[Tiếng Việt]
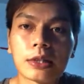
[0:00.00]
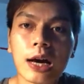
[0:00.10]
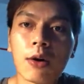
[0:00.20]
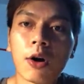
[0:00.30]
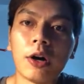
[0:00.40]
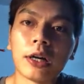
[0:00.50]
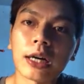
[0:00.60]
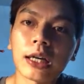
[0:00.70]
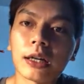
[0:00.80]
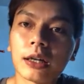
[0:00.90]
chào hỏi
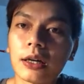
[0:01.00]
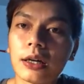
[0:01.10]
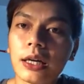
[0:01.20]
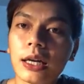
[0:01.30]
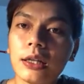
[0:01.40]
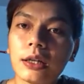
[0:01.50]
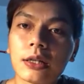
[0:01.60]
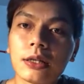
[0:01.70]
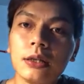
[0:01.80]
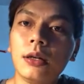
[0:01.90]
khách hay là những
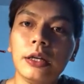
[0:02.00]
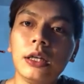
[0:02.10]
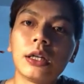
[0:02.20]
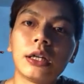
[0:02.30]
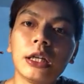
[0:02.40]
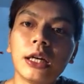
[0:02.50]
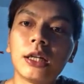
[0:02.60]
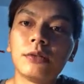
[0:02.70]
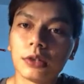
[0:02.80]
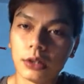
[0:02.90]
cái xử lý khi ờ,